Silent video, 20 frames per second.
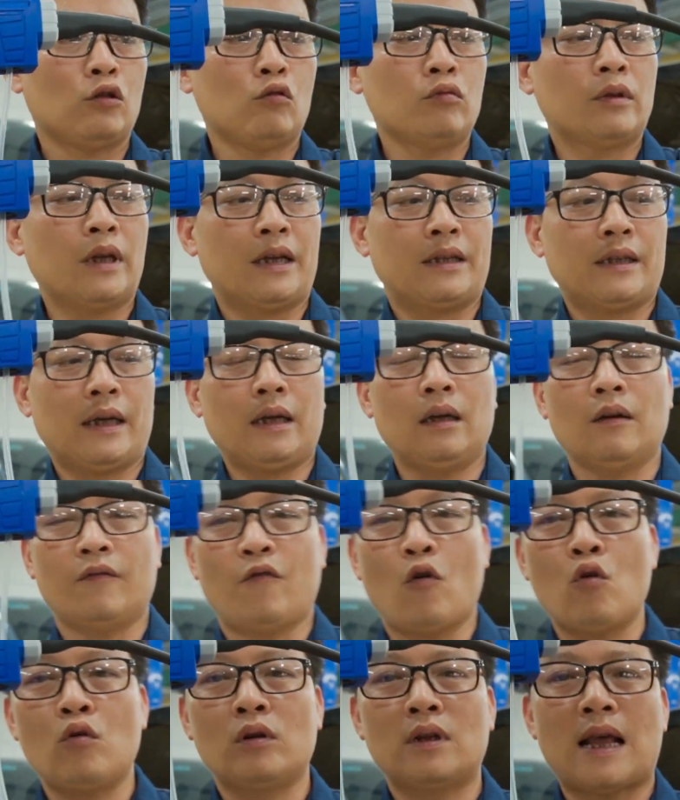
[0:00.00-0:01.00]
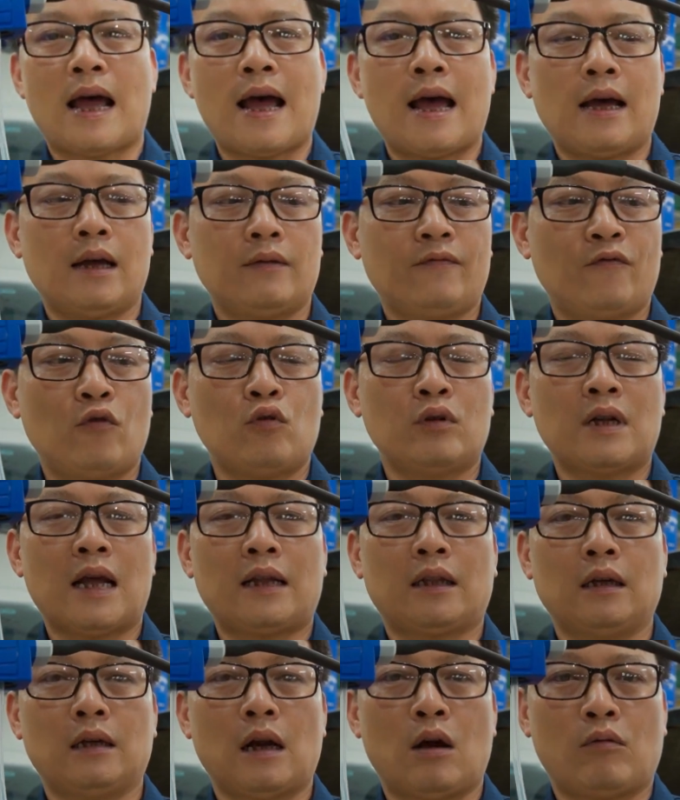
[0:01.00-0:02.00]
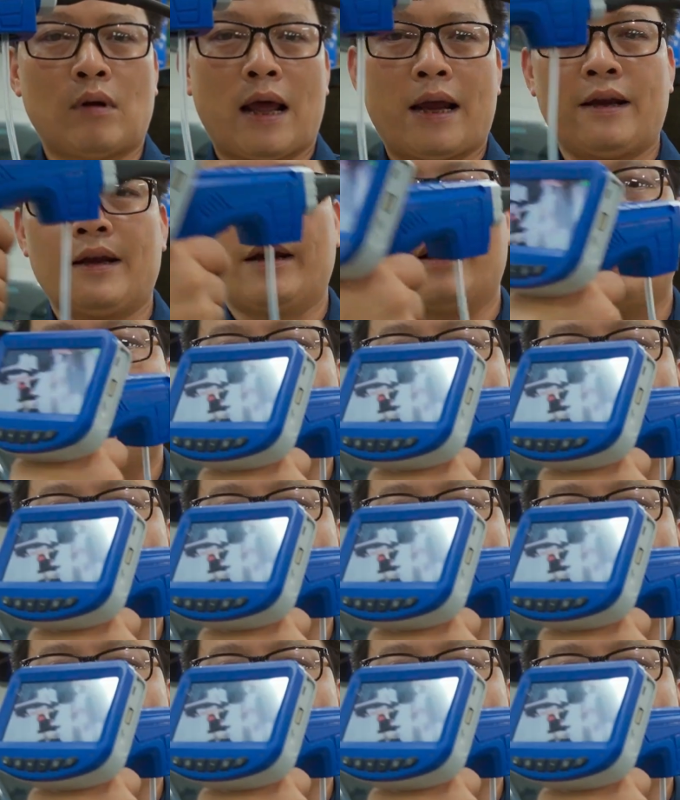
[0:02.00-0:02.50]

dung dịch sẽ được phun ra từ đầu này